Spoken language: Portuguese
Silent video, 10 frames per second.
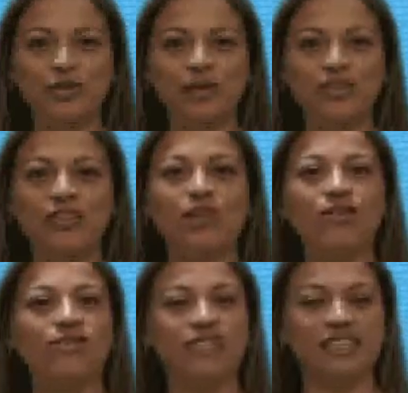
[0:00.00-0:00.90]
Humanos da
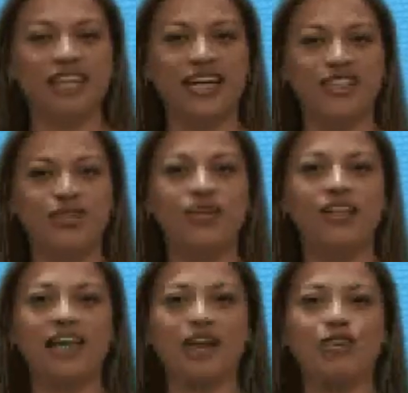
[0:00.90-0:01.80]
Universidade
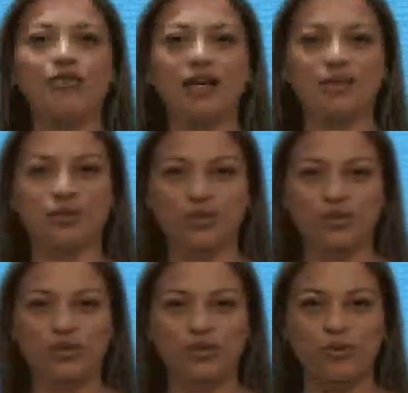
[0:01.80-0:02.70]
Federal de Mato
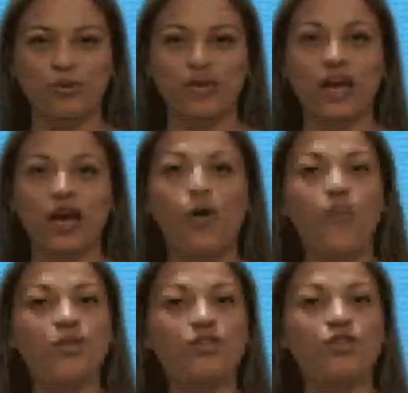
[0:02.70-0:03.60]
Grosso do Sul. O
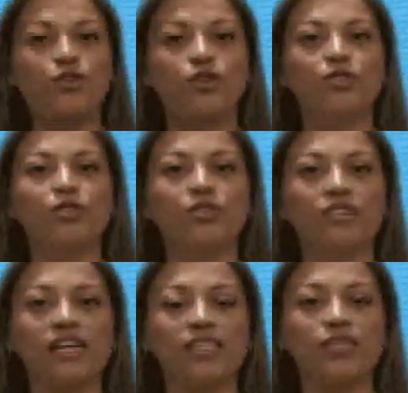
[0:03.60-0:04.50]
professor Júlio
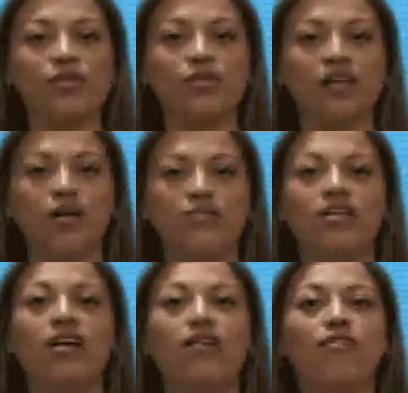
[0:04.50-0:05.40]
César Gonçalves
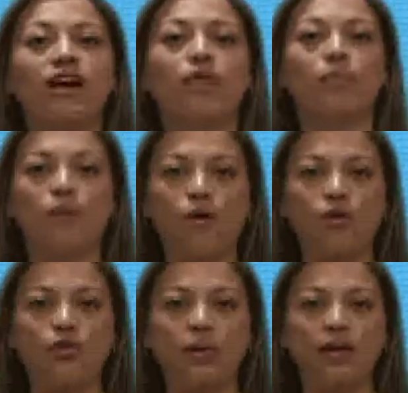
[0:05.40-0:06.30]
fala um
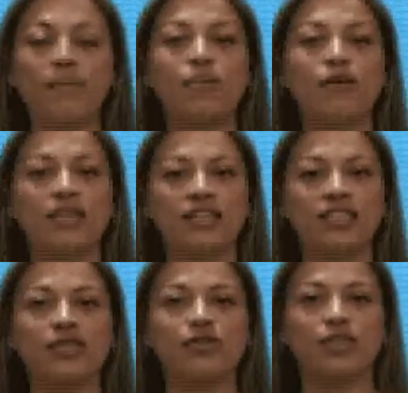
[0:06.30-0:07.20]
pouco sobre a
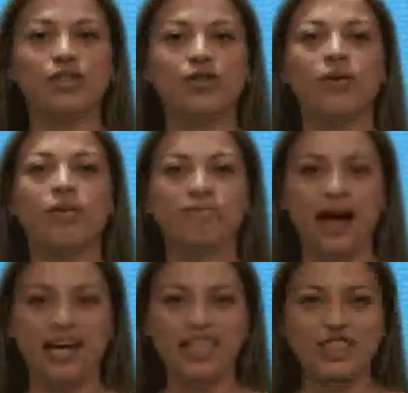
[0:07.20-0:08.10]
importância do setor
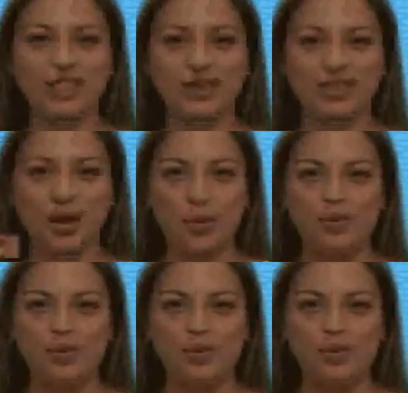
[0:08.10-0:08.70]
para a instituição.